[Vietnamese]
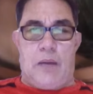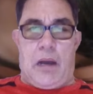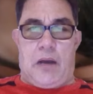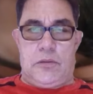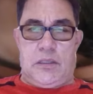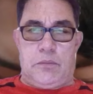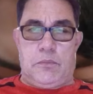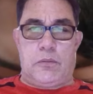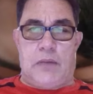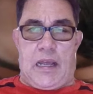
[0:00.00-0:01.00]
Bảo rít
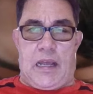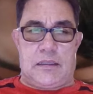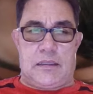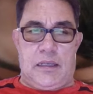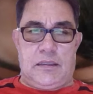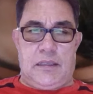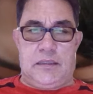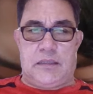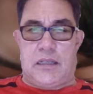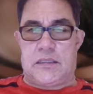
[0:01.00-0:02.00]
một làng chân
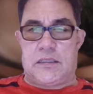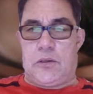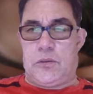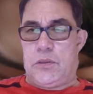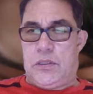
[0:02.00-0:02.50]
khí thật sâu,